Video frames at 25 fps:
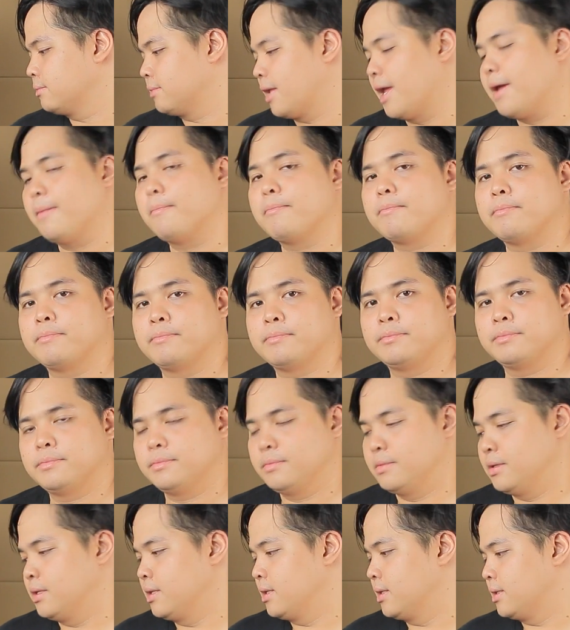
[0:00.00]
เต็ม
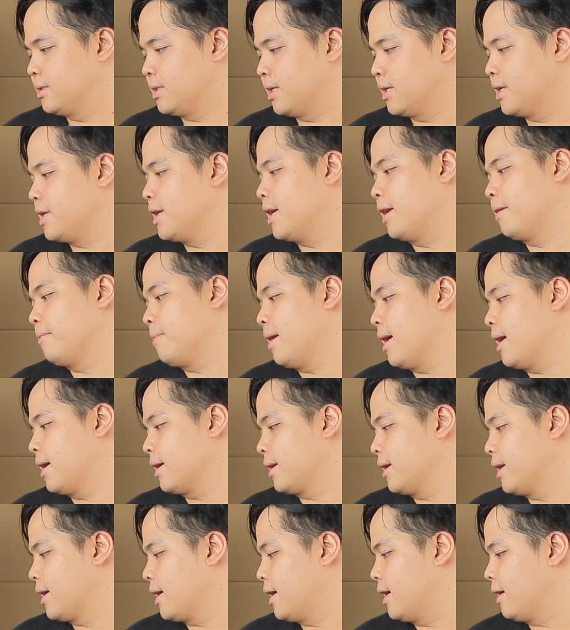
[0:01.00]
เสถียรมาก
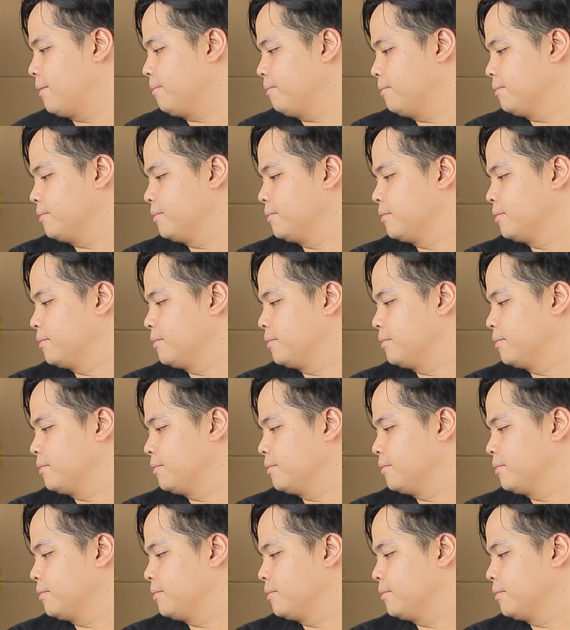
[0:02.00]
นะครับ